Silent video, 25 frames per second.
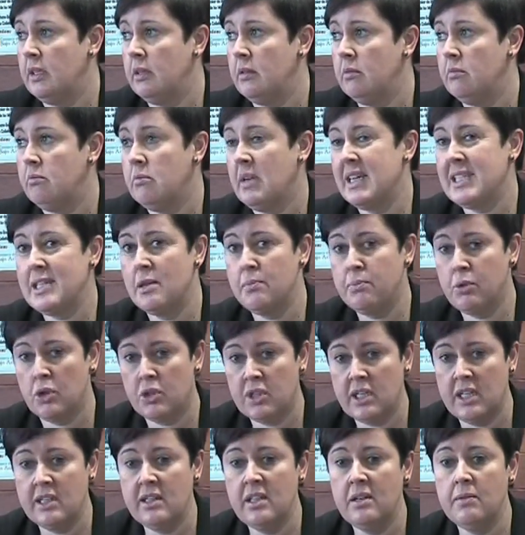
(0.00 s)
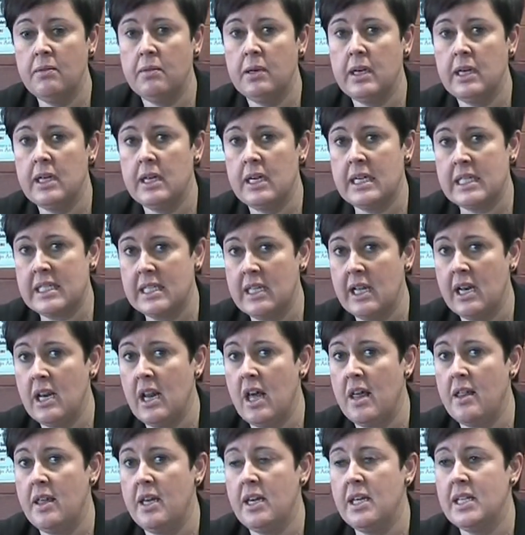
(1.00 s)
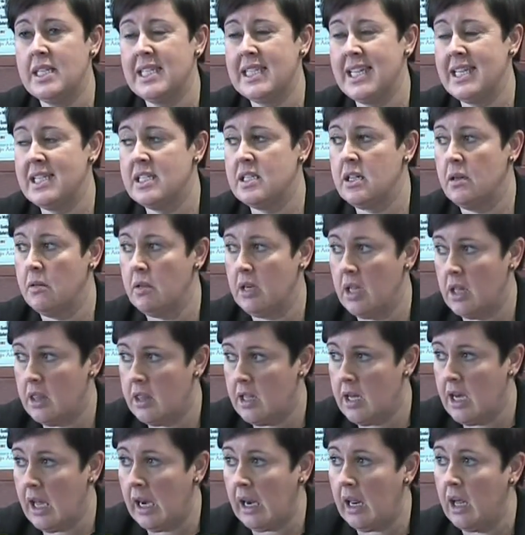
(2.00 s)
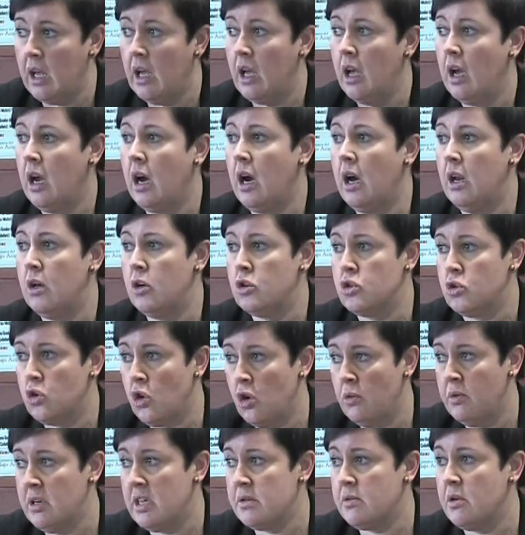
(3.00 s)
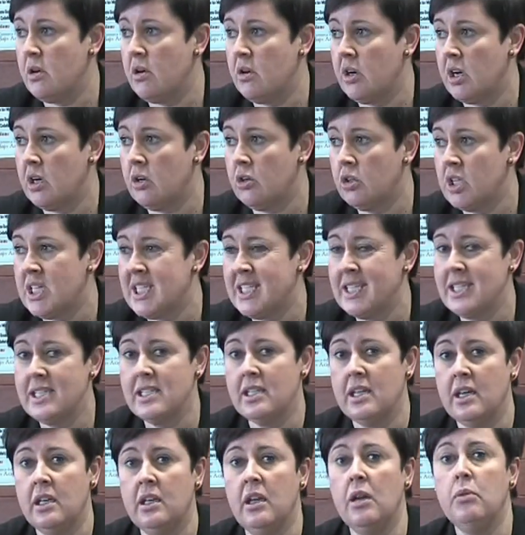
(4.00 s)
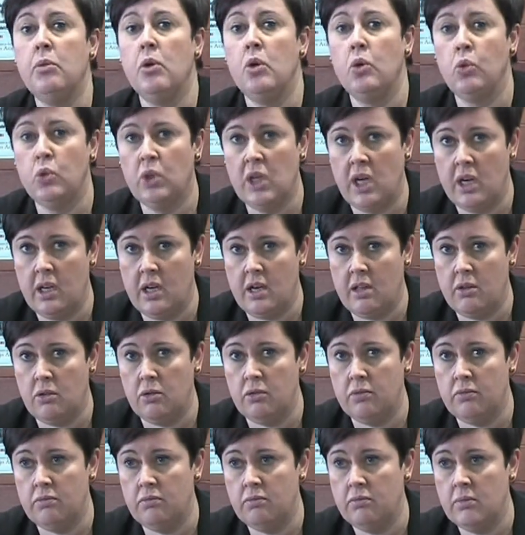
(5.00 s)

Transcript: más importante va a ser la de sensibilizar a los jóvenes bajo aragoneses en el voluntariado.